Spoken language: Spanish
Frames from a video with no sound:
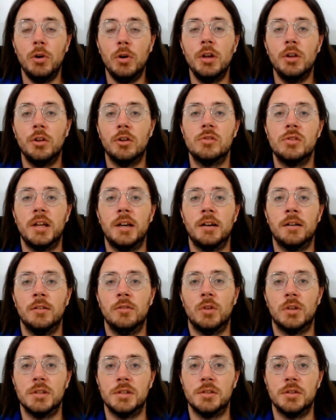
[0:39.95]
puedo ser
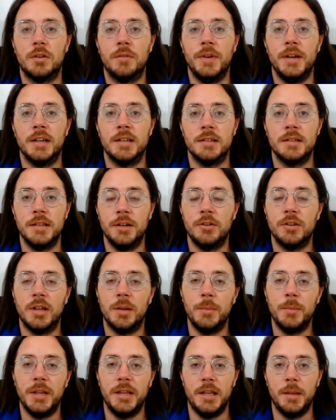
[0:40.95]
tu asesor financiero
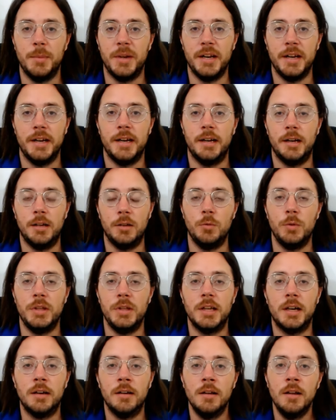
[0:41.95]
también de manera
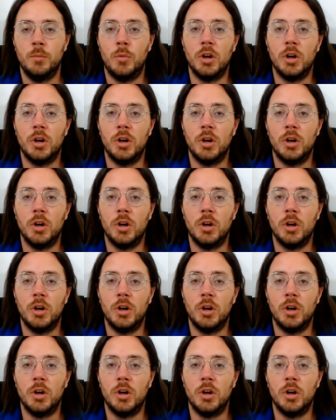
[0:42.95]
gratuita,